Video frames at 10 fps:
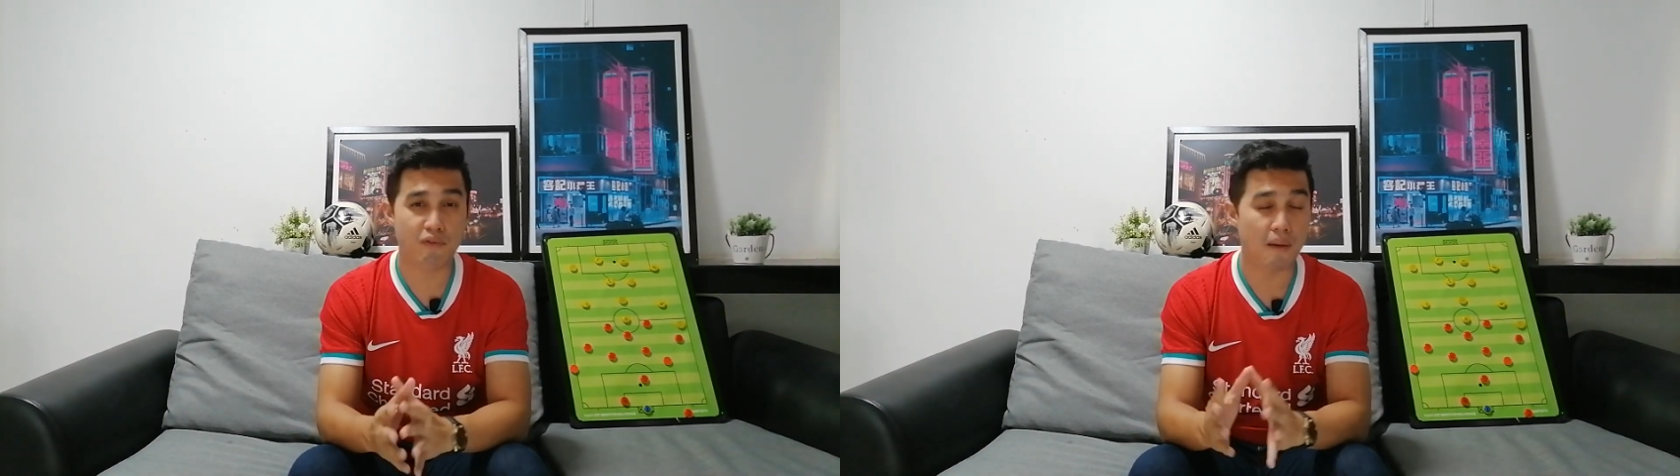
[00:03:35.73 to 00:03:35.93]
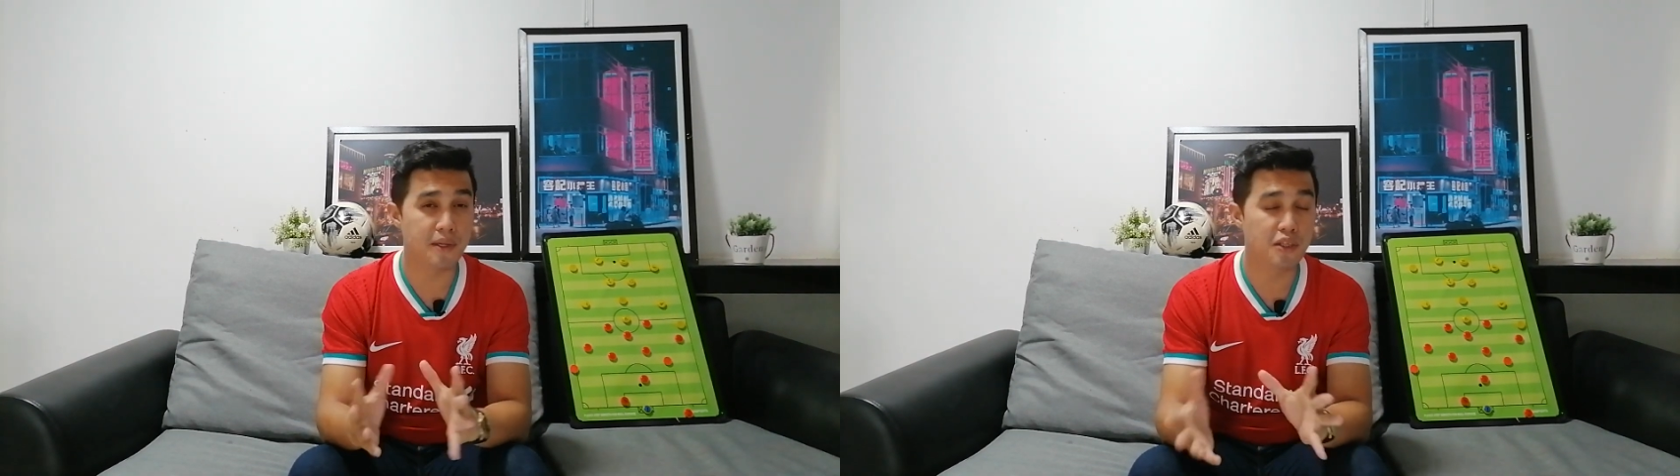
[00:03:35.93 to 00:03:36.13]

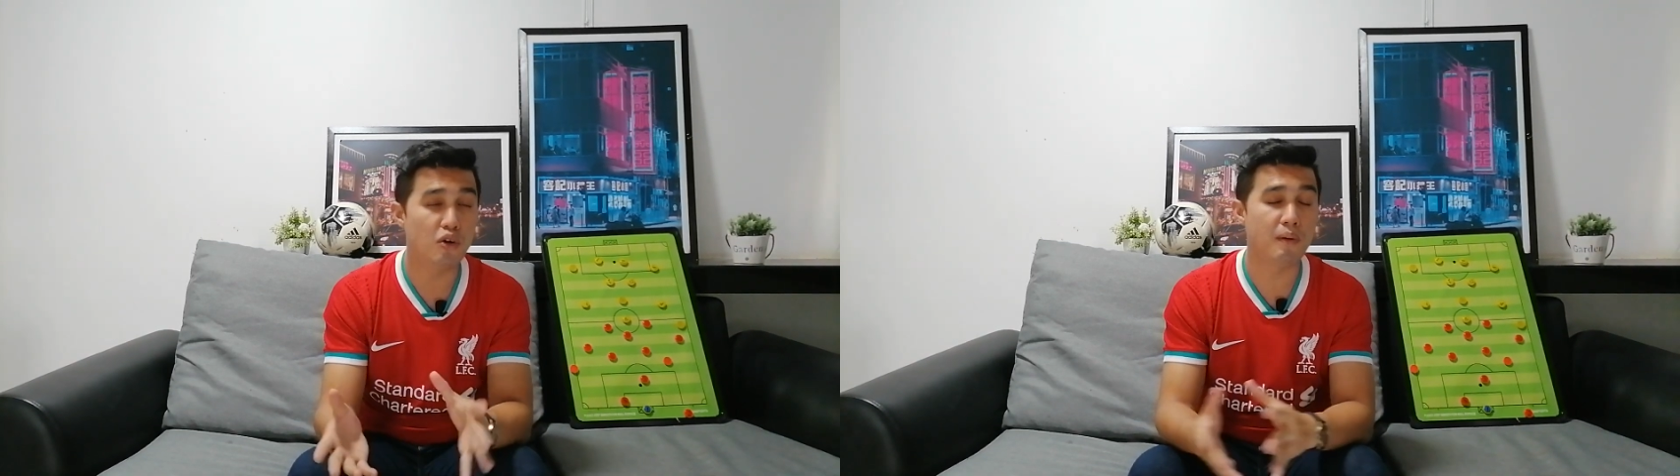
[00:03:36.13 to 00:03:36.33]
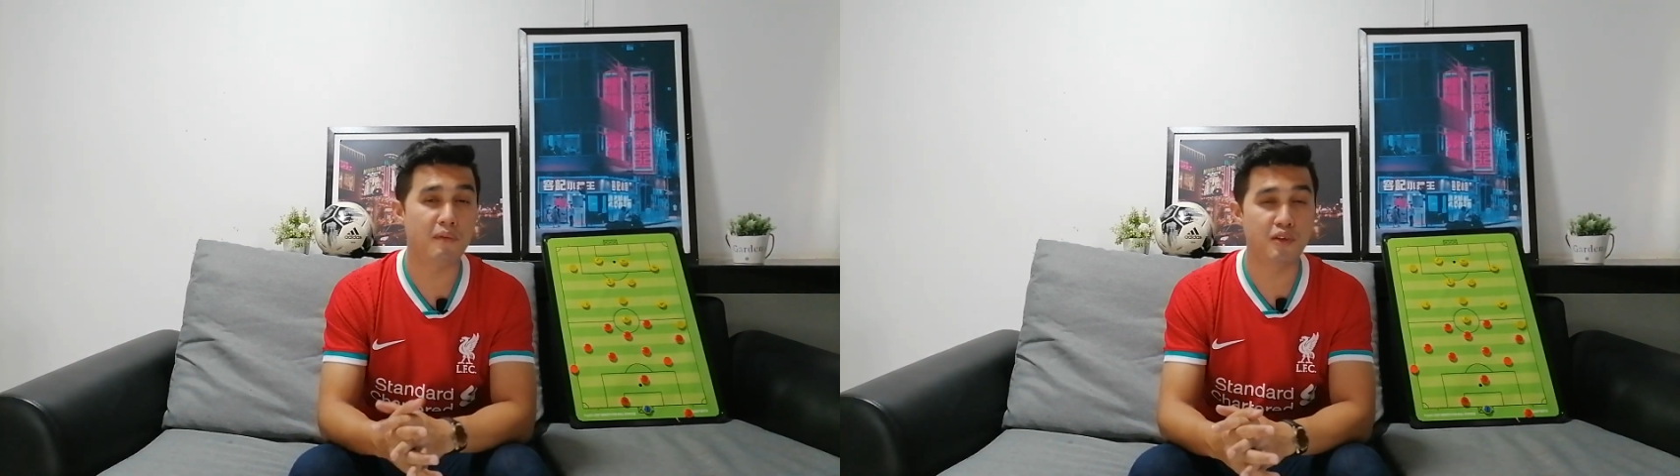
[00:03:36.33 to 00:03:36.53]
ฟาบิโย
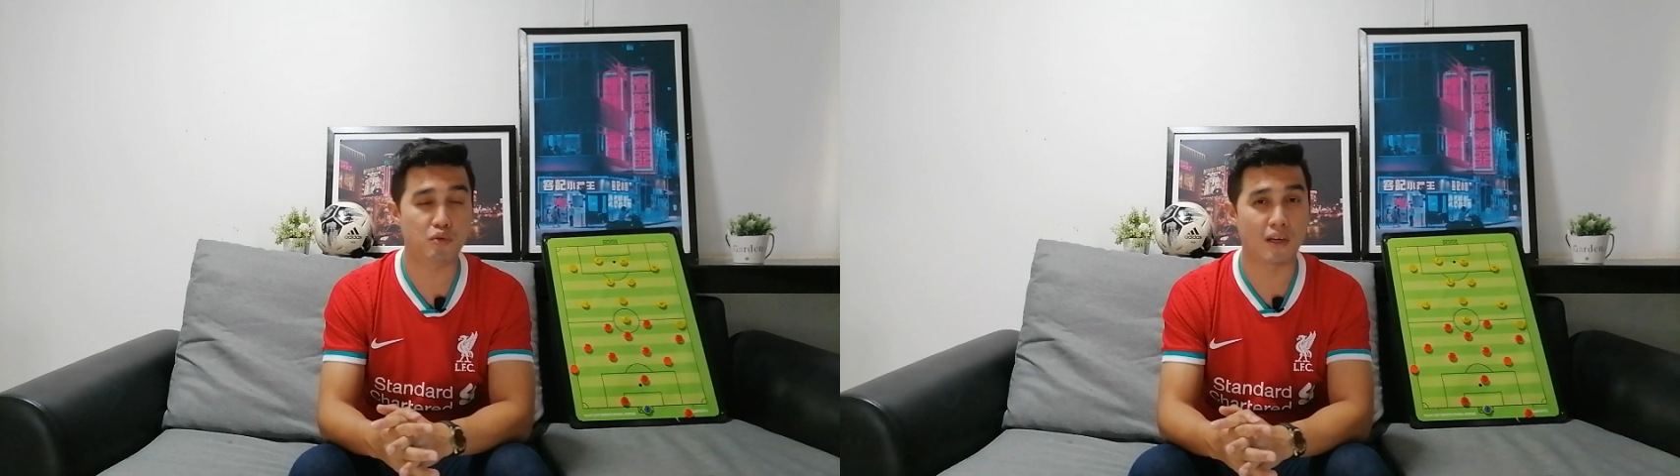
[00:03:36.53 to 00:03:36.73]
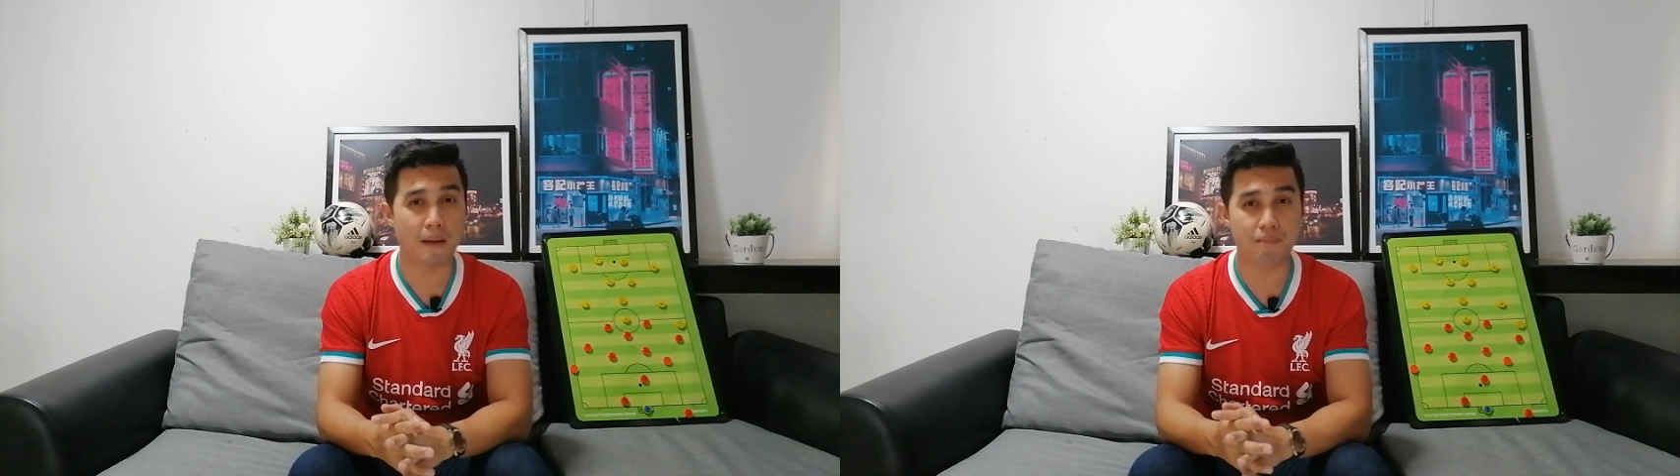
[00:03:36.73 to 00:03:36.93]
เป็นมิฟิล
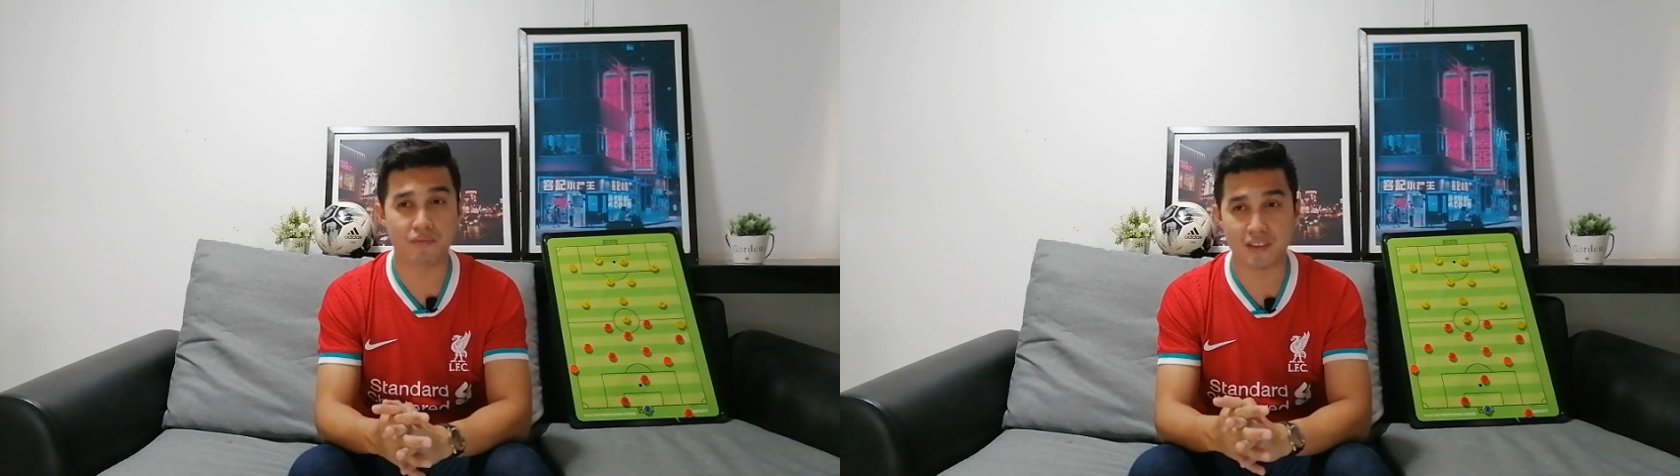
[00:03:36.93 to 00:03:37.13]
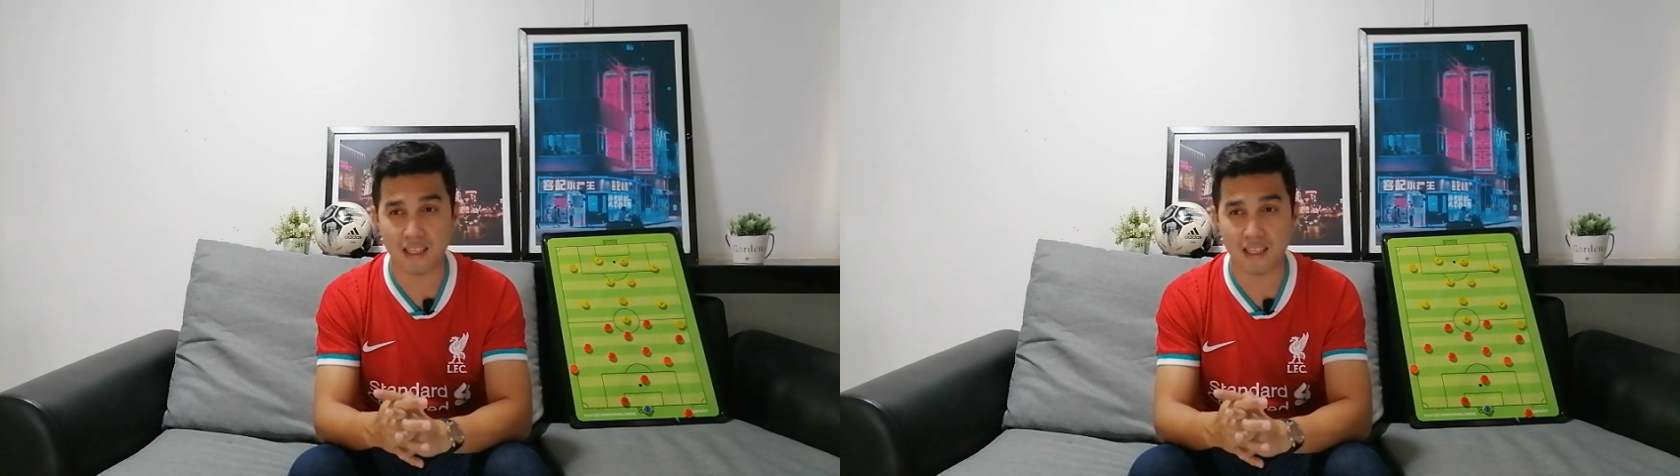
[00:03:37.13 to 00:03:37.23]
ดตัวรับ